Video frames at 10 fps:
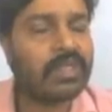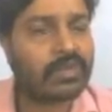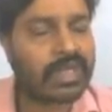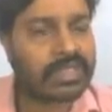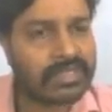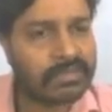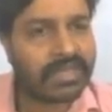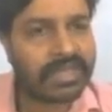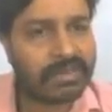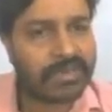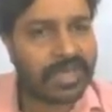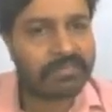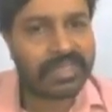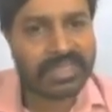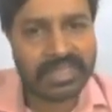तो रास्ते में अगर कम टाइम
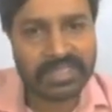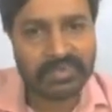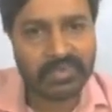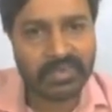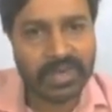देना चाहते हैं तो उनको